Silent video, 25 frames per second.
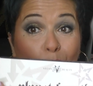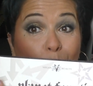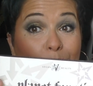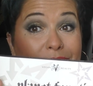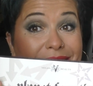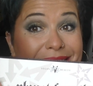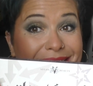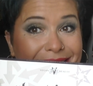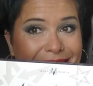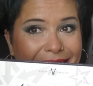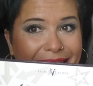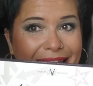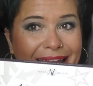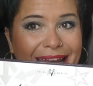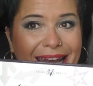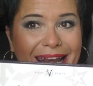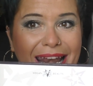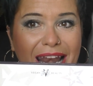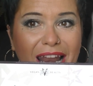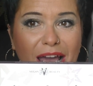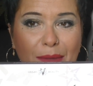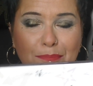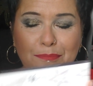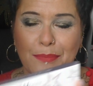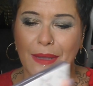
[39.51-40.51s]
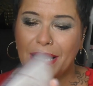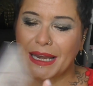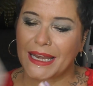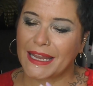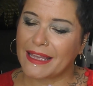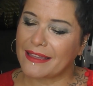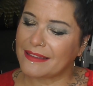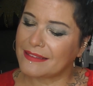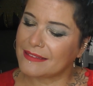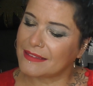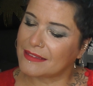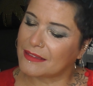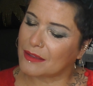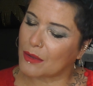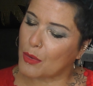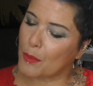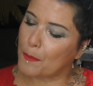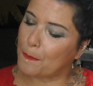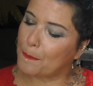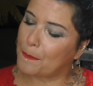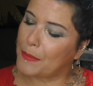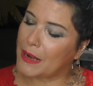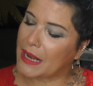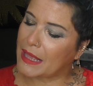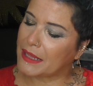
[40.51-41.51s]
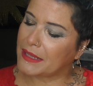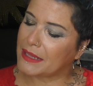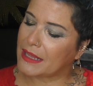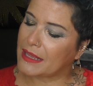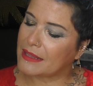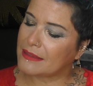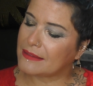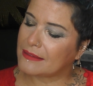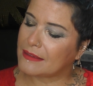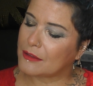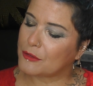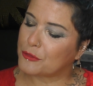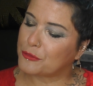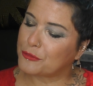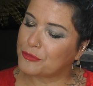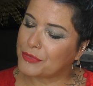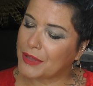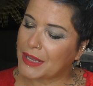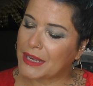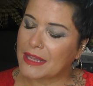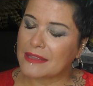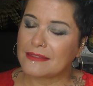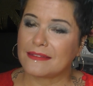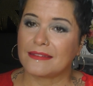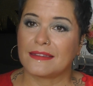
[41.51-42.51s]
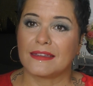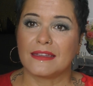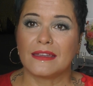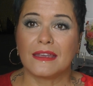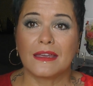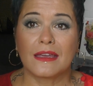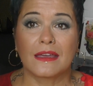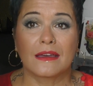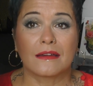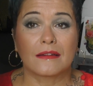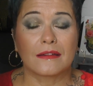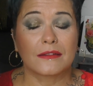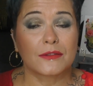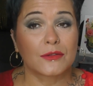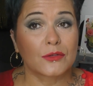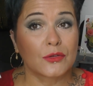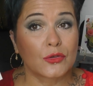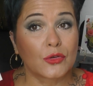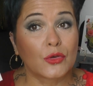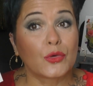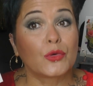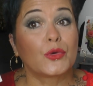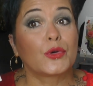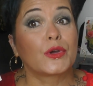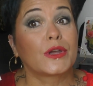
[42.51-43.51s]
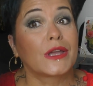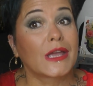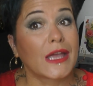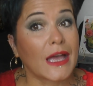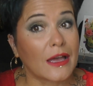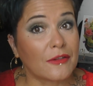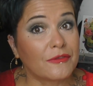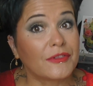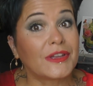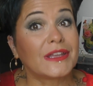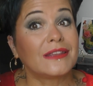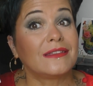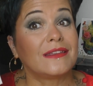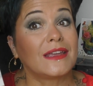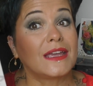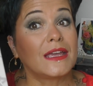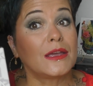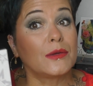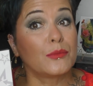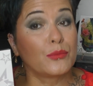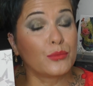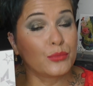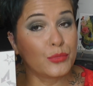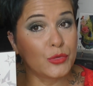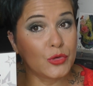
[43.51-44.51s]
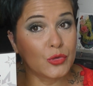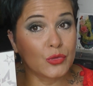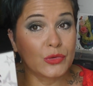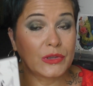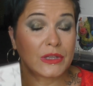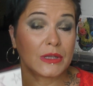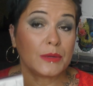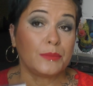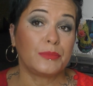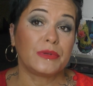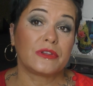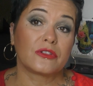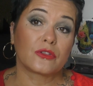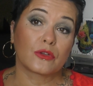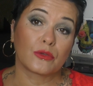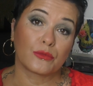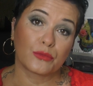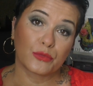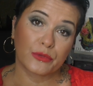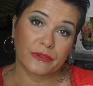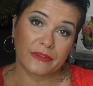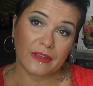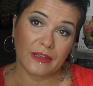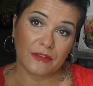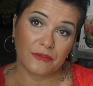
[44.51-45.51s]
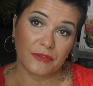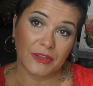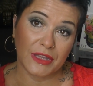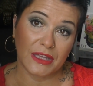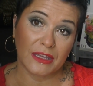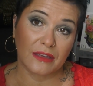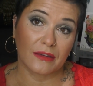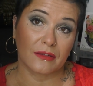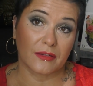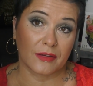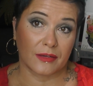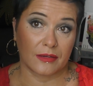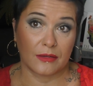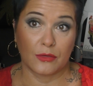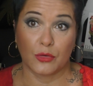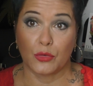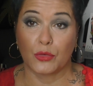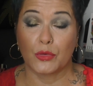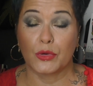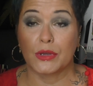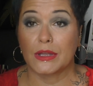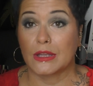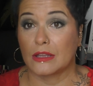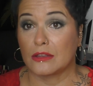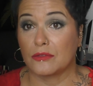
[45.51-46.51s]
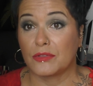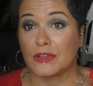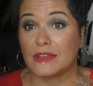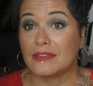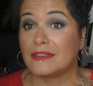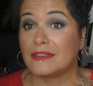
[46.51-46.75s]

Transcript: Donc c'est la palette Planète Fanatique de KVD Beauty, puisque vous savez euh, que